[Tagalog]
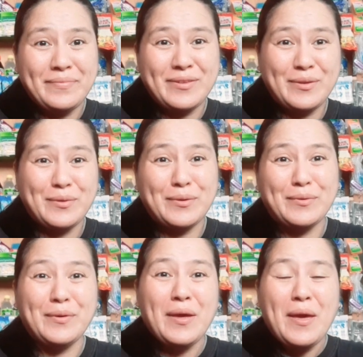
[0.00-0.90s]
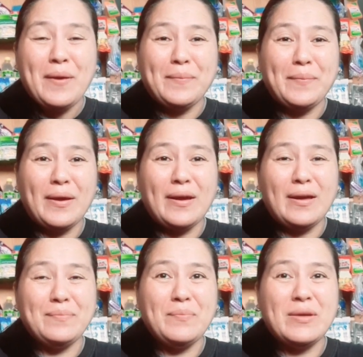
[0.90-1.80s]
Siguro,
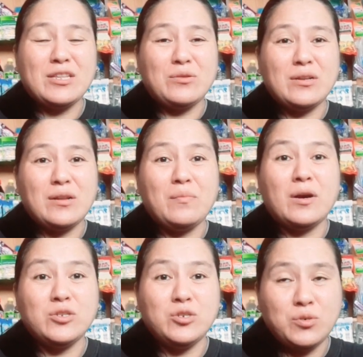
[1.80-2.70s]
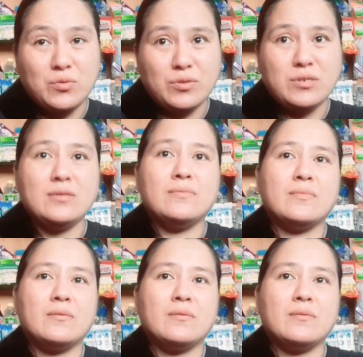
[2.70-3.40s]
uh, bebenta ko na yung mga juice